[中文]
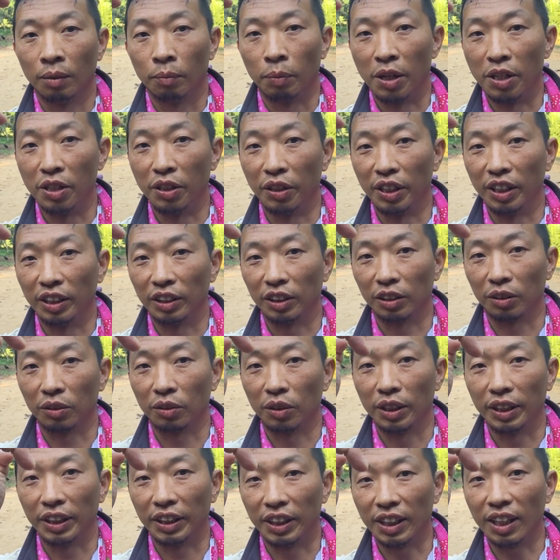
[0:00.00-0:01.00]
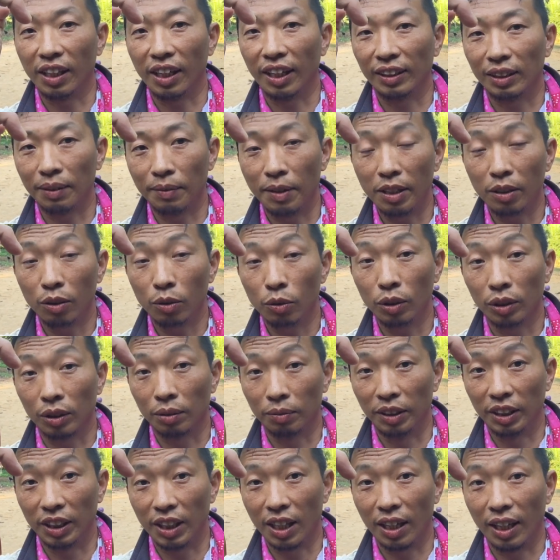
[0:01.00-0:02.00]
朋友呢就说一定要来这边，为
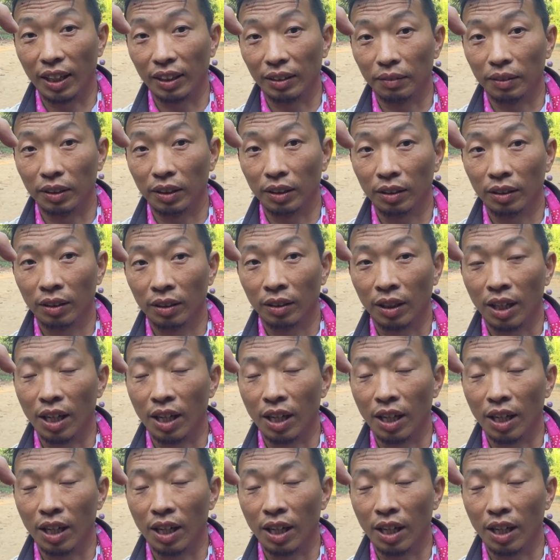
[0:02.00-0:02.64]
什么一定要来这边？